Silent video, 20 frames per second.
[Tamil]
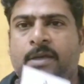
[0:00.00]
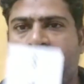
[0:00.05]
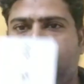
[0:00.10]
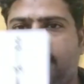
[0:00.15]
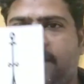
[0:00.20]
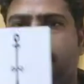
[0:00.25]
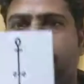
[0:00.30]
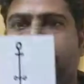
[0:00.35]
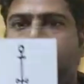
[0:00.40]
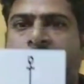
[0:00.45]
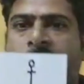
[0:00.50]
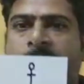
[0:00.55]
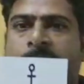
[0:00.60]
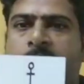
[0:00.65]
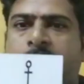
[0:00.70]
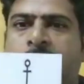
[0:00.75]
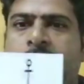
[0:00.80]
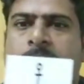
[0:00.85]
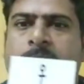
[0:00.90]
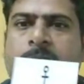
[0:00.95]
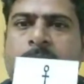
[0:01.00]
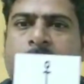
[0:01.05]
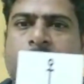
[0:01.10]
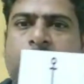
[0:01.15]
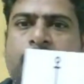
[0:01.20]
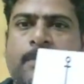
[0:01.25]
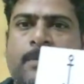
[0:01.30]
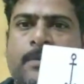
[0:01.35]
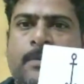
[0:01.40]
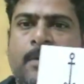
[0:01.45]
எதுனா வந்து
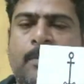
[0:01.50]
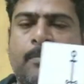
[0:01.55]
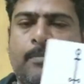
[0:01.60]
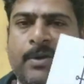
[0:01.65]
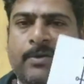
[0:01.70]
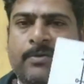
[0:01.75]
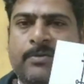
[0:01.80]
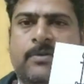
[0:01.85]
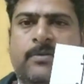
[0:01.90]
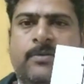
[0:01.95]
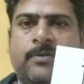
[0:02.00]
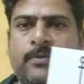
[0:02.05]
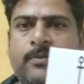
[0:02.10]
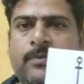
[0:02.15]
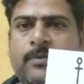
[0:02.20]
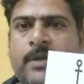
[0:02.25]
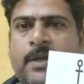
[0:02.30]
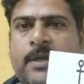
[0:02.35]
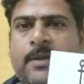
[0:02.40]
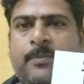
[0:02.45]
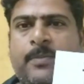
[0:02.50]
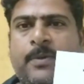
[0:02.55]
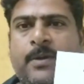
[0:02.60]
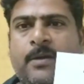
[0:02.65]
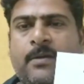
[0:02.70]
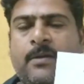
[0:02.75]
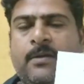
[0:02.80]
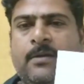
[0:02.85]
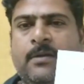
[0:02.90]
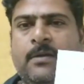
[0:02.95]
ரொம்ப வந்து நினைப்பேன்